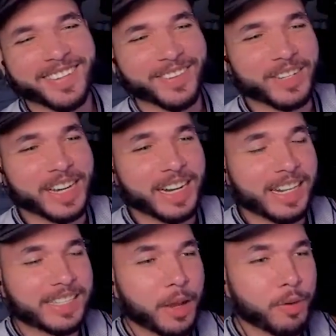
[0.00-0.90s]
o cara
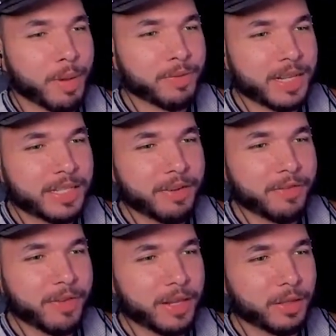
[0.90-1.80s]
ainda saiu com uma frase de
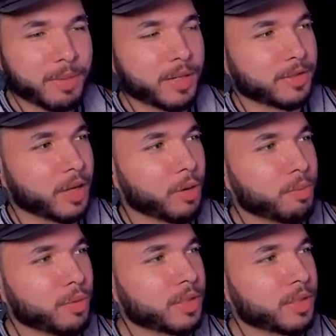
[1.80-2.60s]
efeito, mano. Saiu por